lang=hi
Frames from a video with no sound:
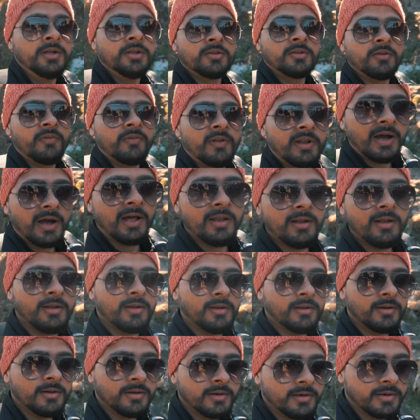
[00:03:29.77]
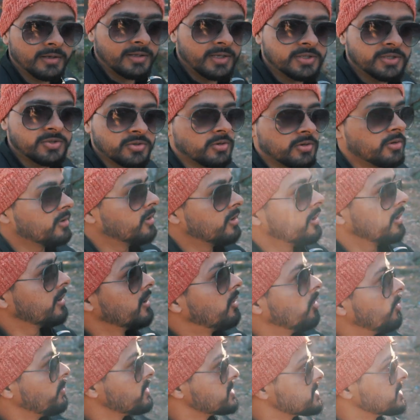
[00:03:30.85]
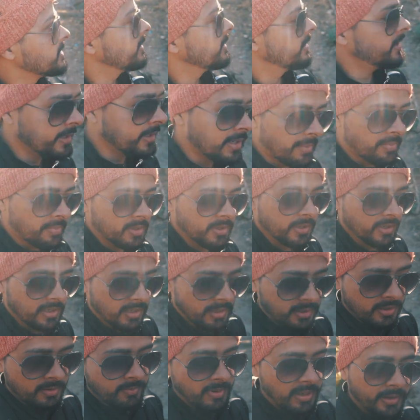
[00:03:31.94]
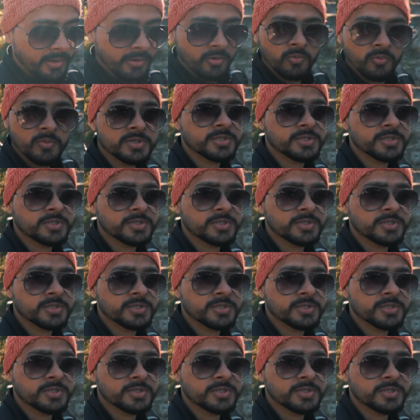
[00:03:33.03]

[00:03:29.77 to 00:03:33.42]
तो फिलहाल ये जो होम स्टे है आपने देखा हिमालयन होम